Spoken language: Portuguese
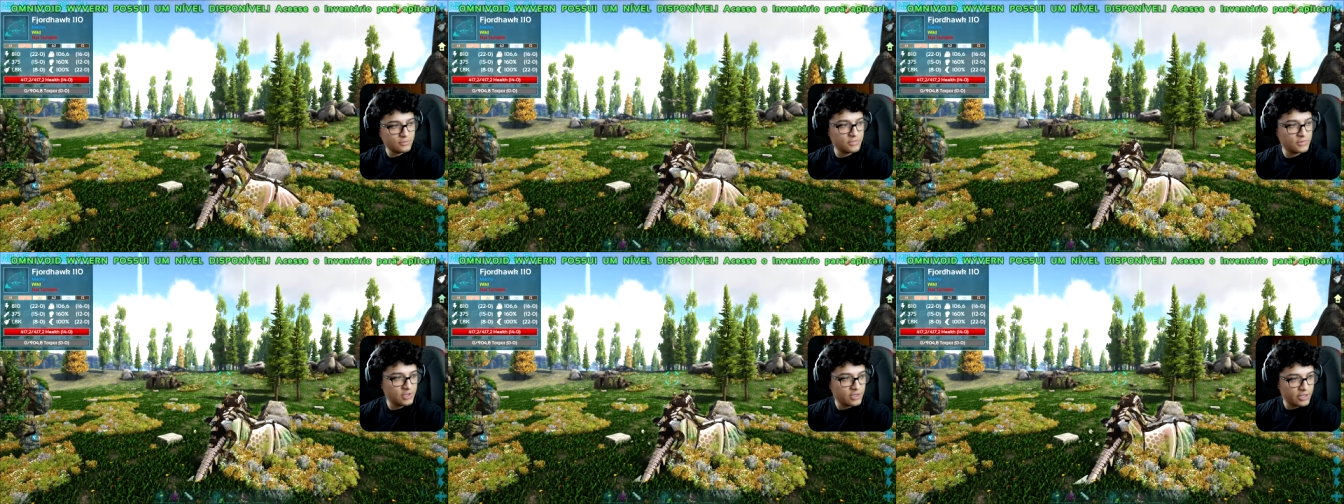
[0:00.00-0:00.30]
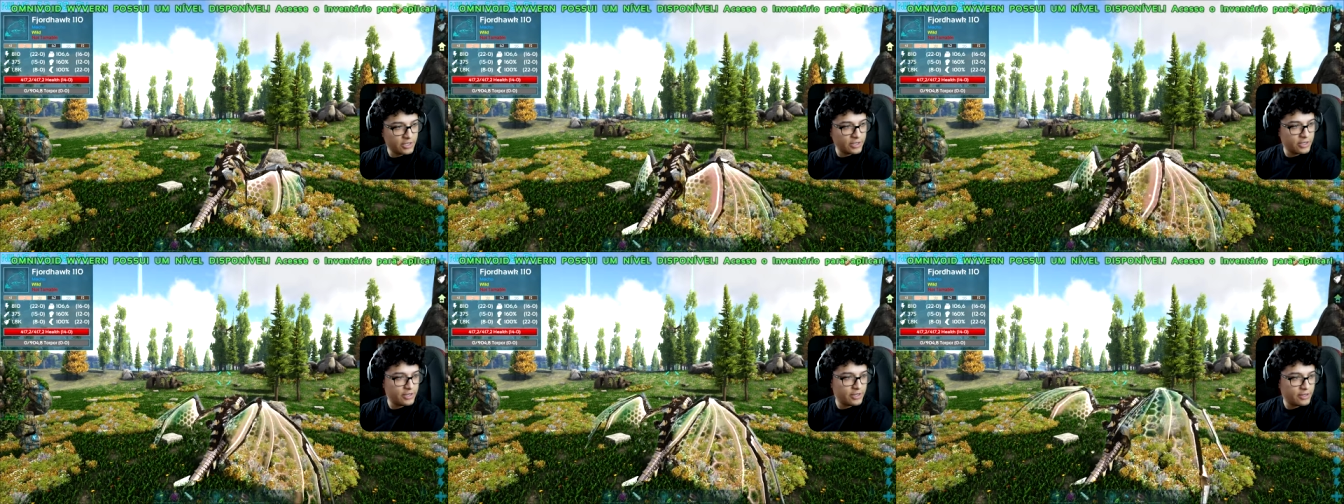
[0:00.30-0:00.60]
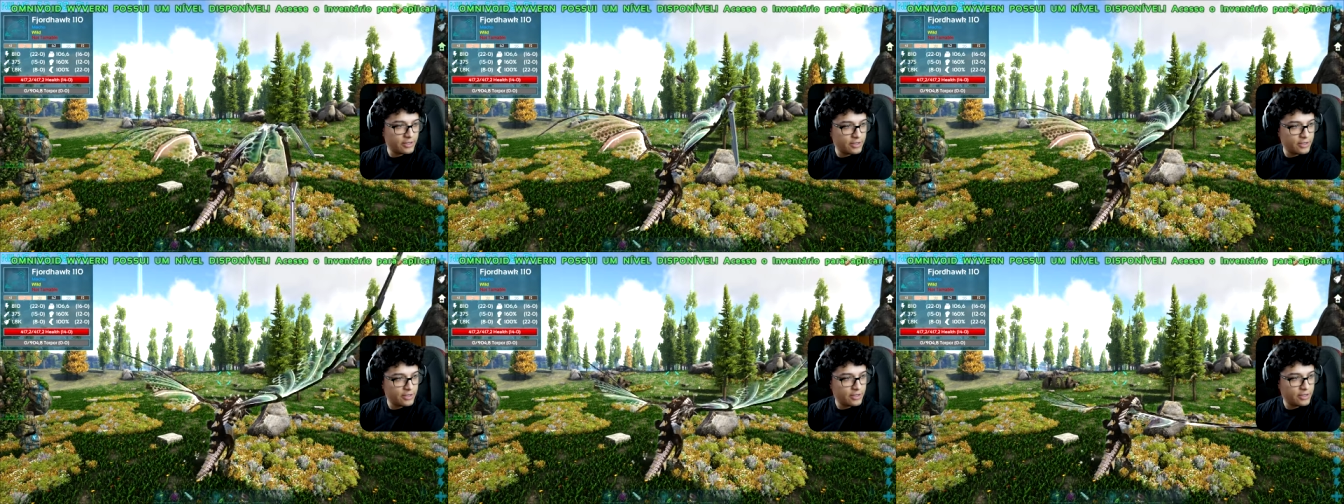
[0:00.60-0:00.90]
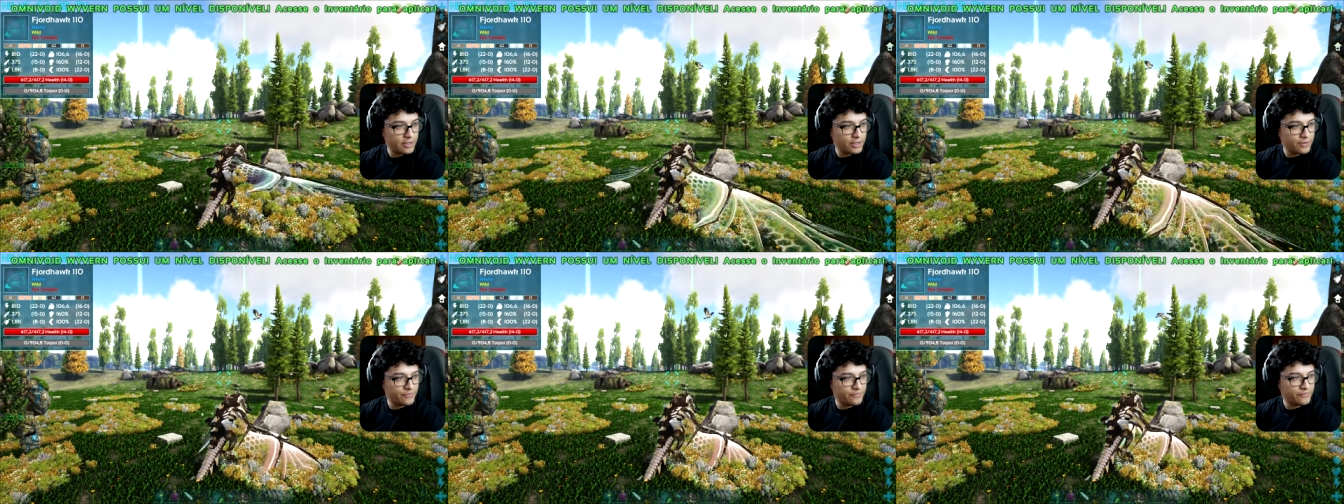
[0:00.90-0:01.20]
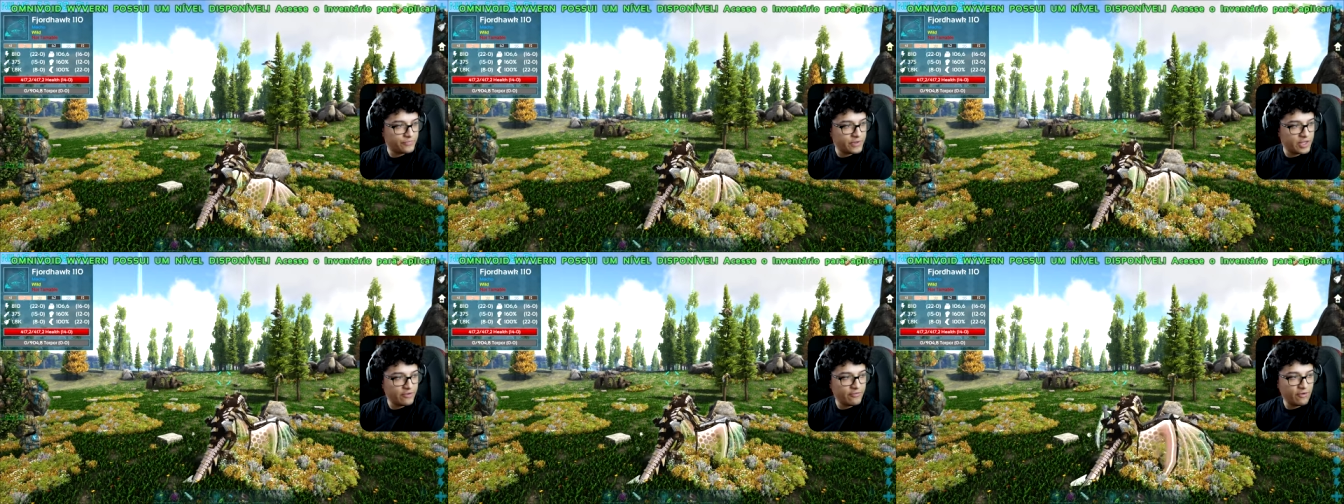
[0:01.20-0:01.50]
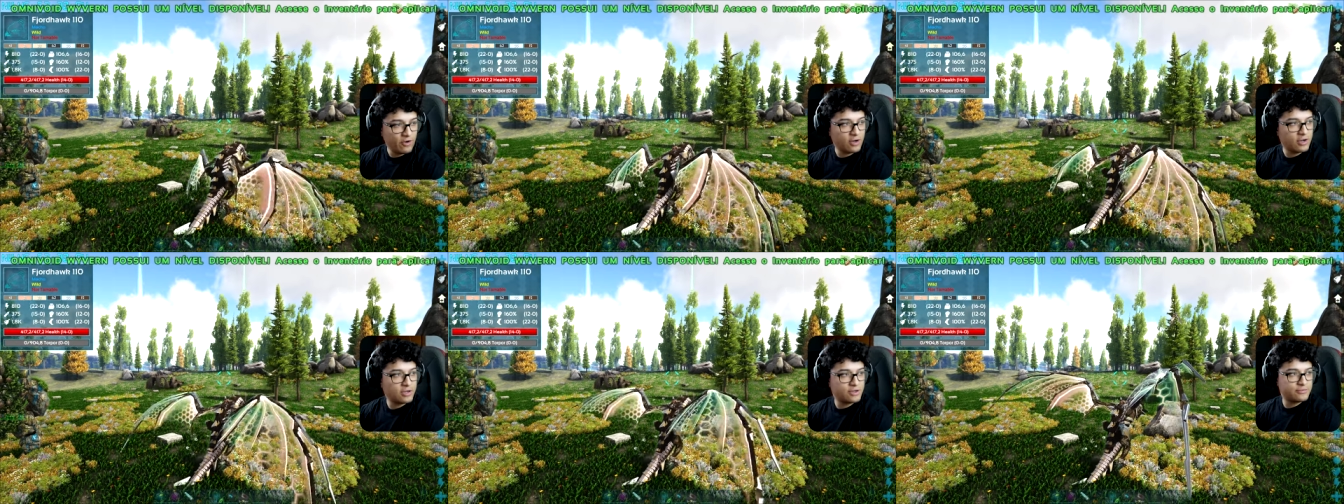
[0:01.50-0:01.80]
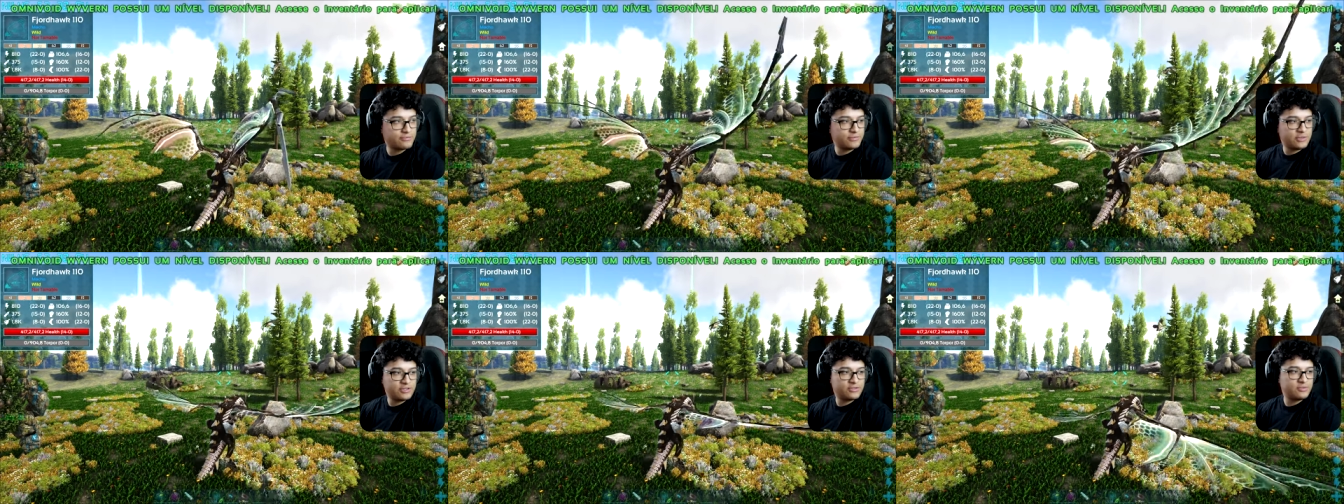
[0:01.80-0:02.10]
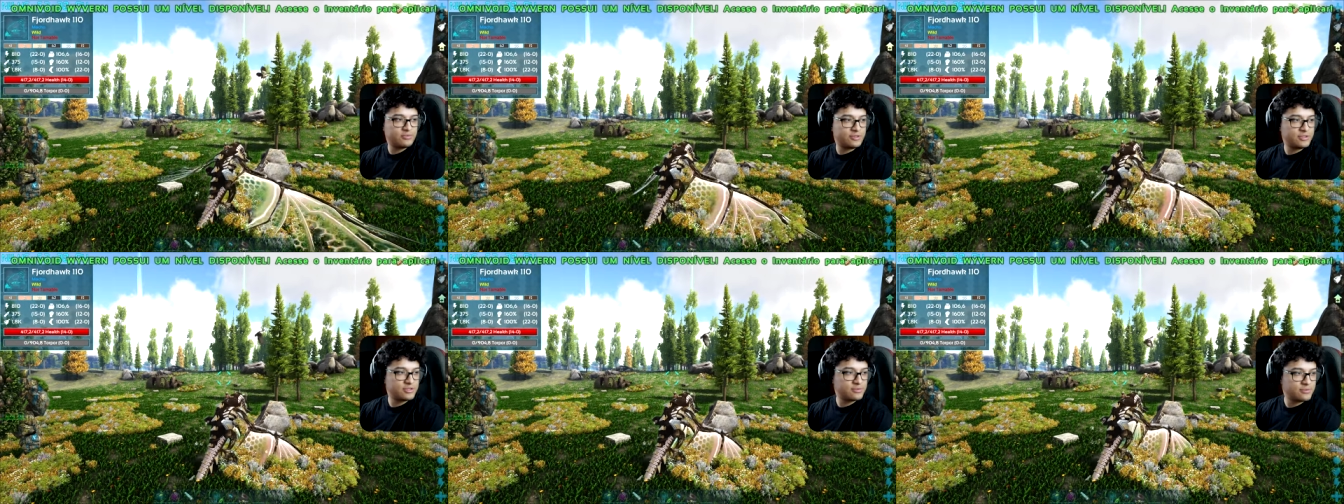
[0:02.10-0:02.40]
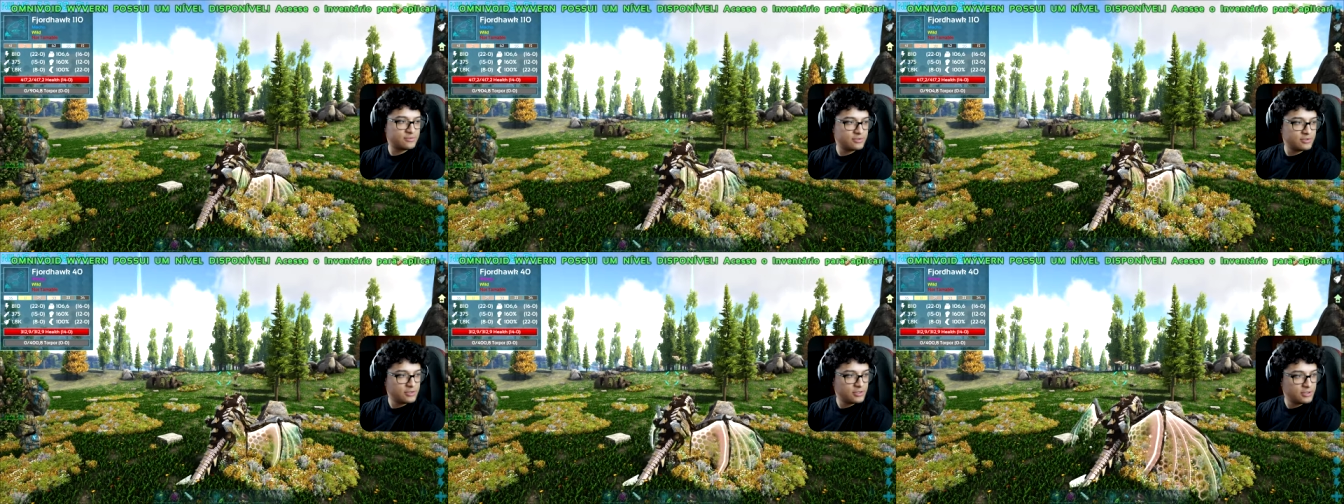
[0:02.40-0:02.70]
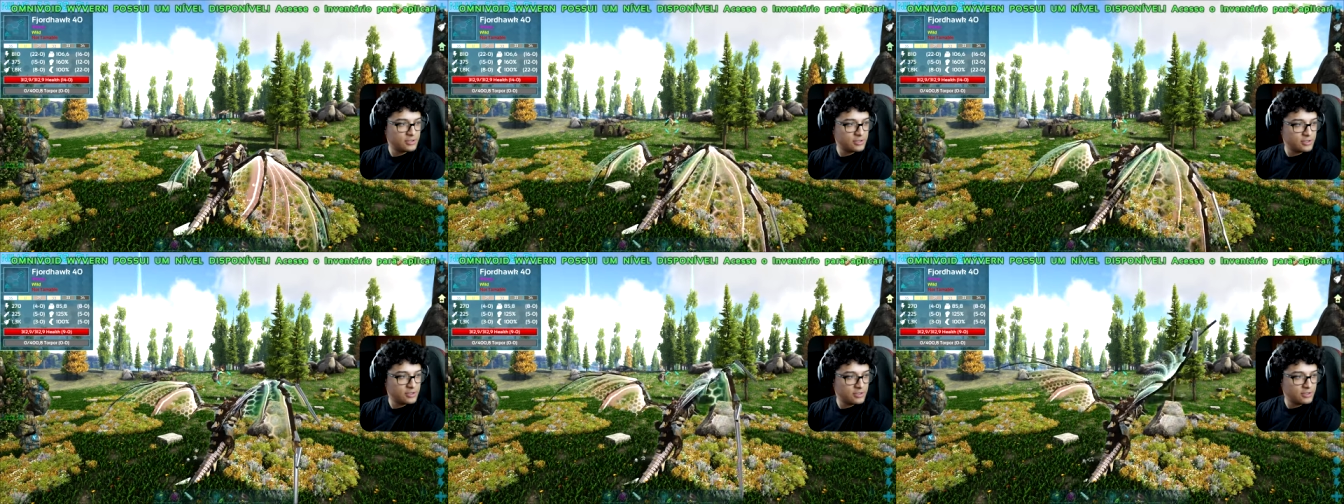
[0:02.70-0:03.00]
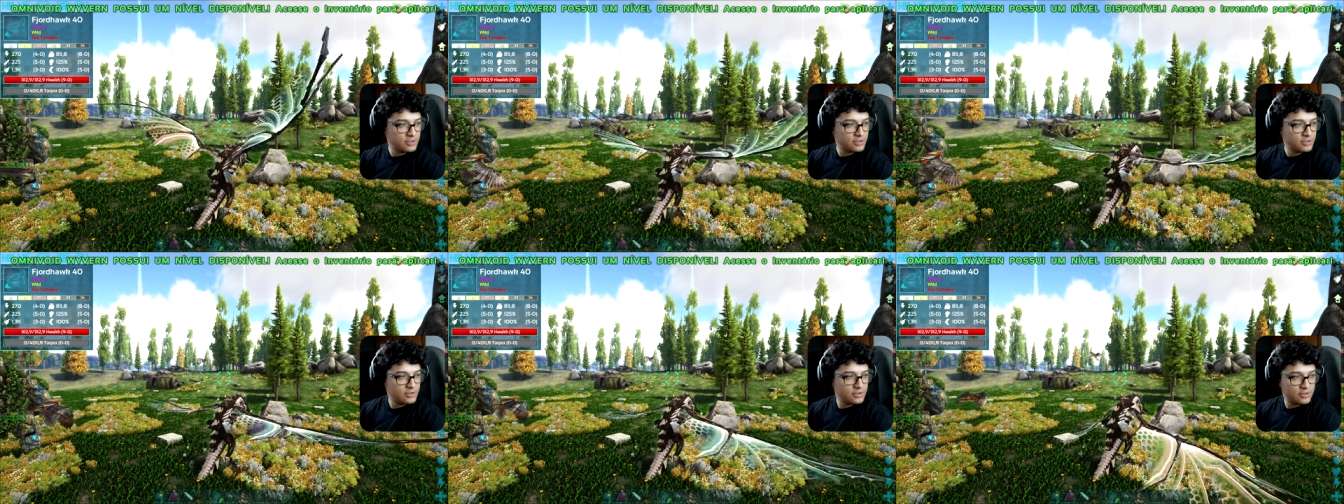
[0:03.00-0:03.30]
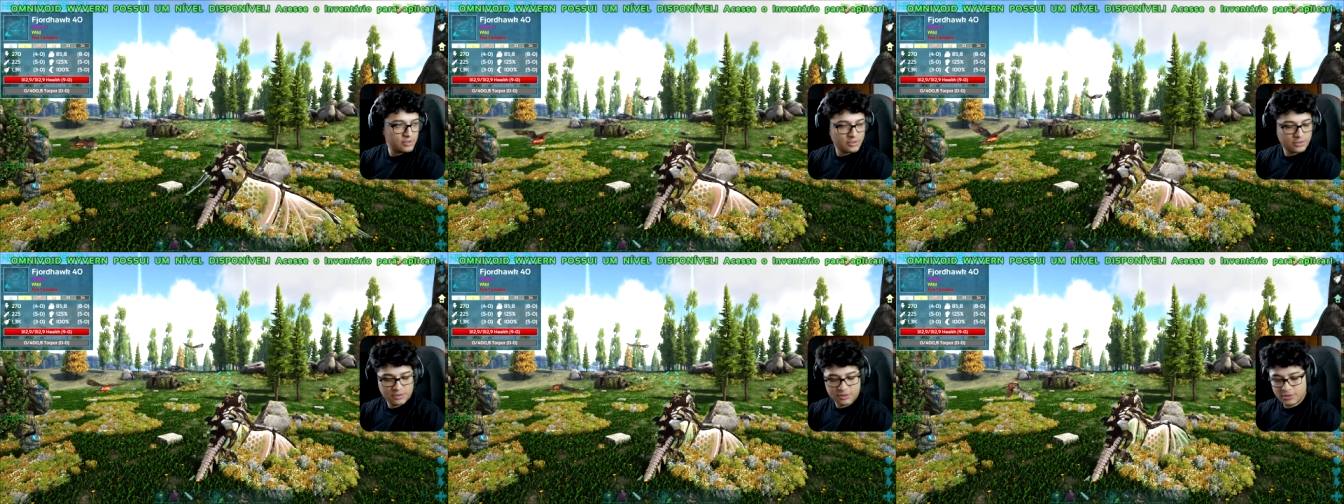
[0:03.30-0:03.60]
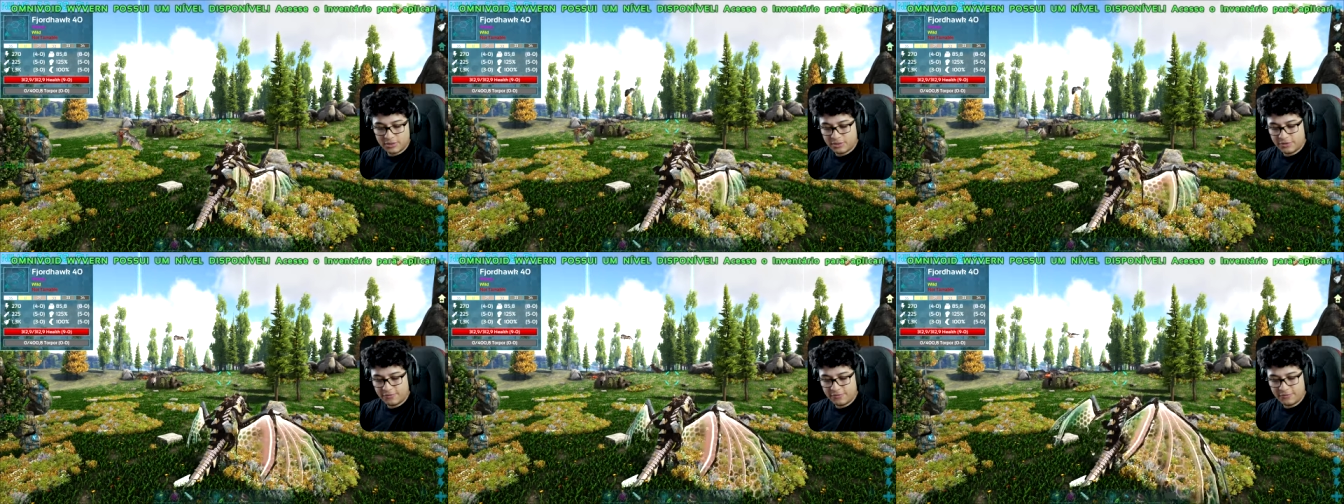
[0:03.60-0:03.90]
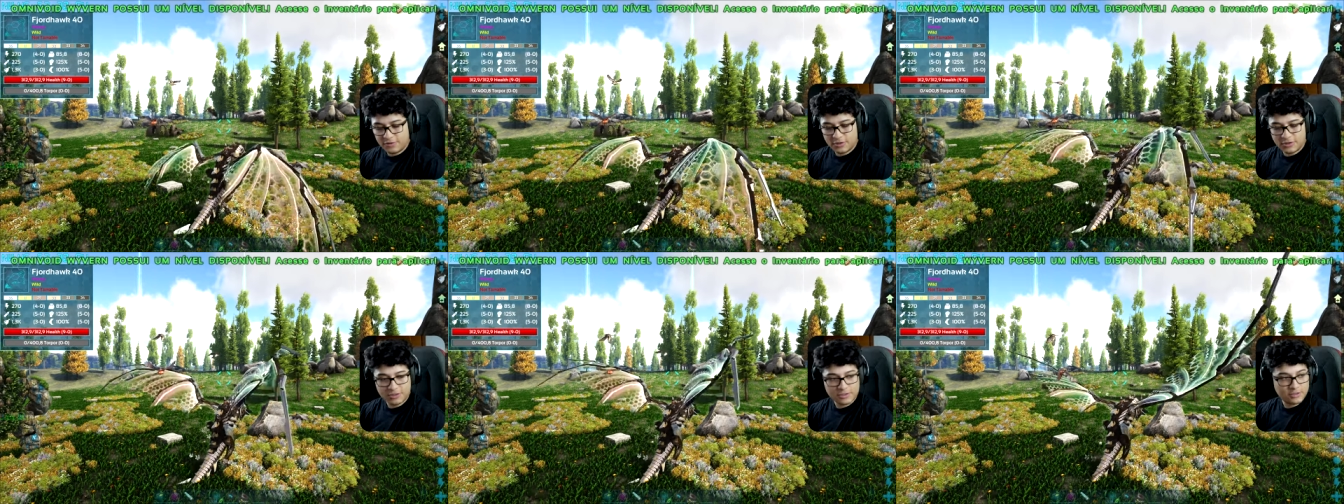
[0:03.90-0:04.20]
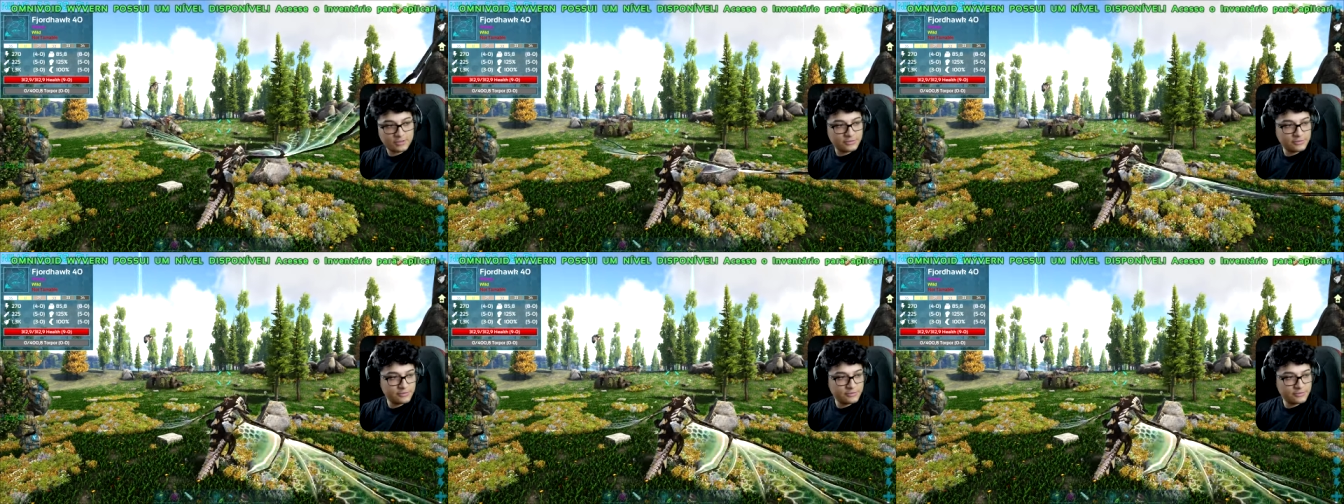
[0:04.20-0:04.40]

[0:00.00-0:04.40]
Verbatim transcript: É... Evoca, é isso mesmo. Evoca.